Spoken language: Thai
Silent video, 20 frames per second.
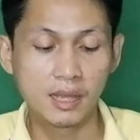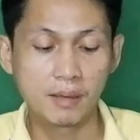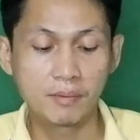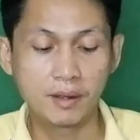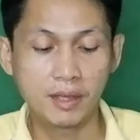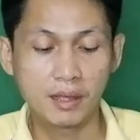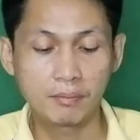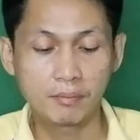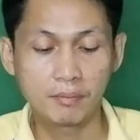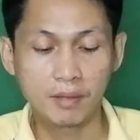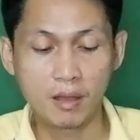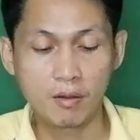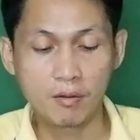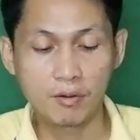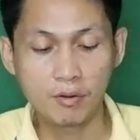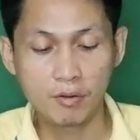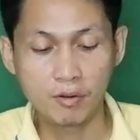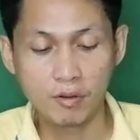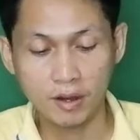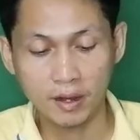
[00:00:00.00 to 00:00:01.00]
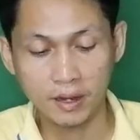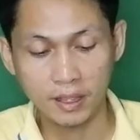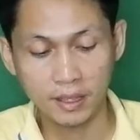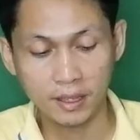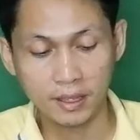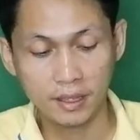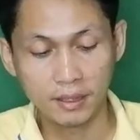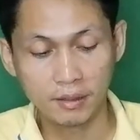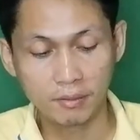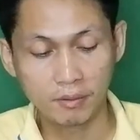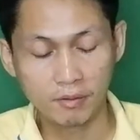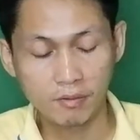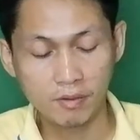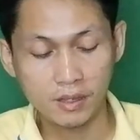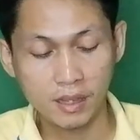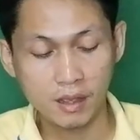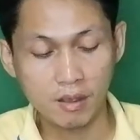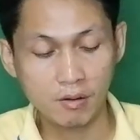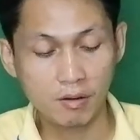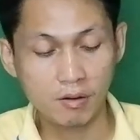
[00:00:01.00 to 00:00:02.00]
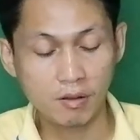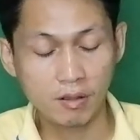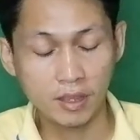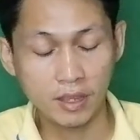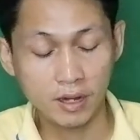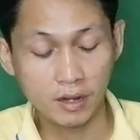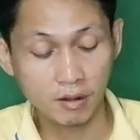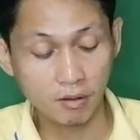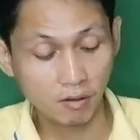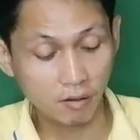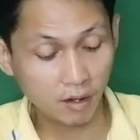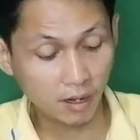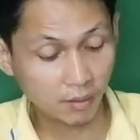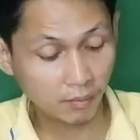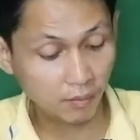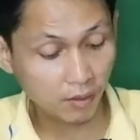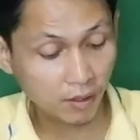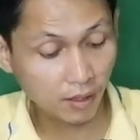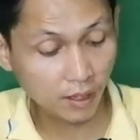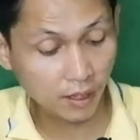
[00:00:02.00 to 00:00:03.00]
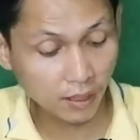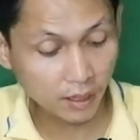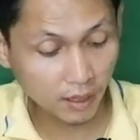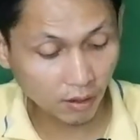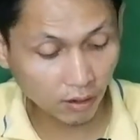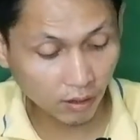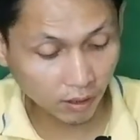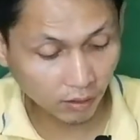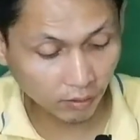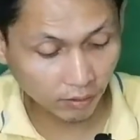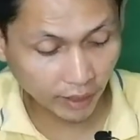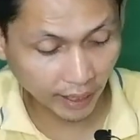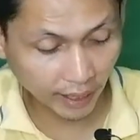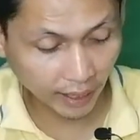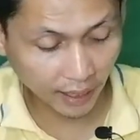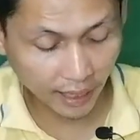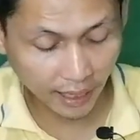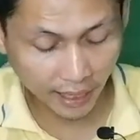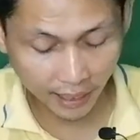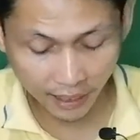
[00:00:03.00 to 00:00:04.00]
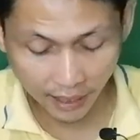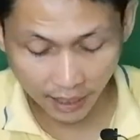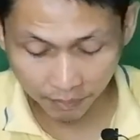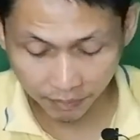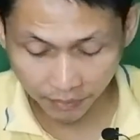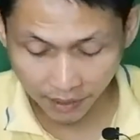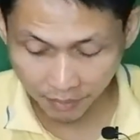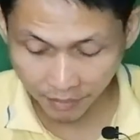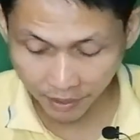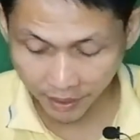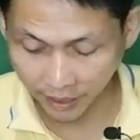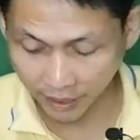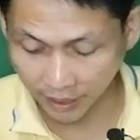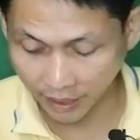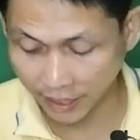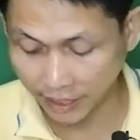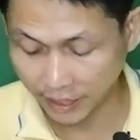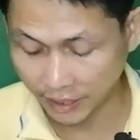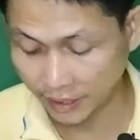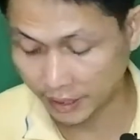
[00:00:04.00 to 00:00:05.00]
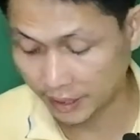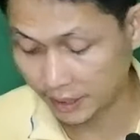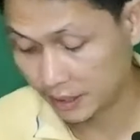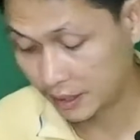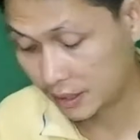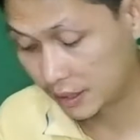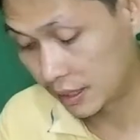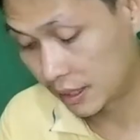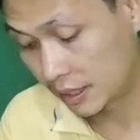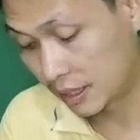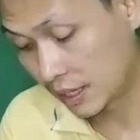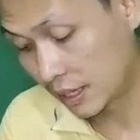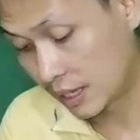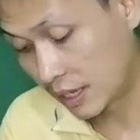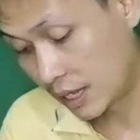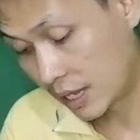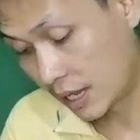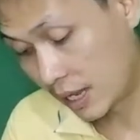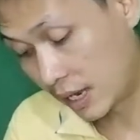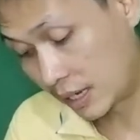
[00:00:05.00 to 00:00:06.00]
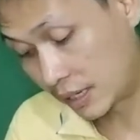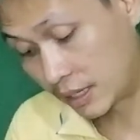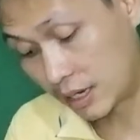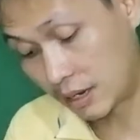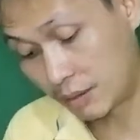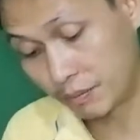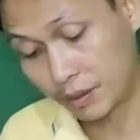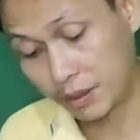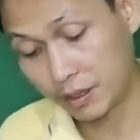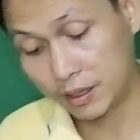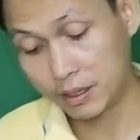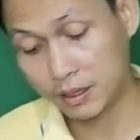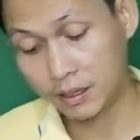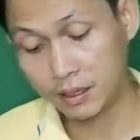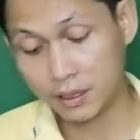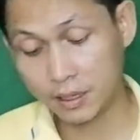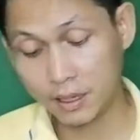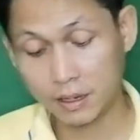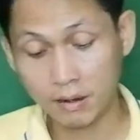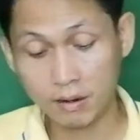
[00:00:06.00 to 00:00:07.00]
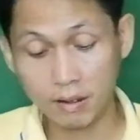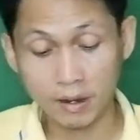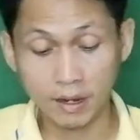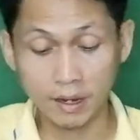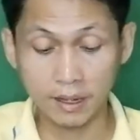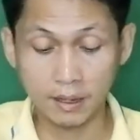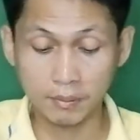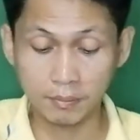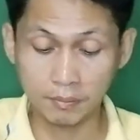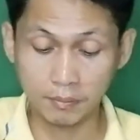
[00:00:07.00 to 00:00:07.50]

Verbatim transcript: นะครับเอาดอเนี่ยไม่ว่าจะเอาดออินโดนะครับเครื่องร่อนต้องแข็งแรงนะครับ ถ้าไม่แข็งแรงเนี่ยอาจจะทำให้เครื่องร่อนนะครับ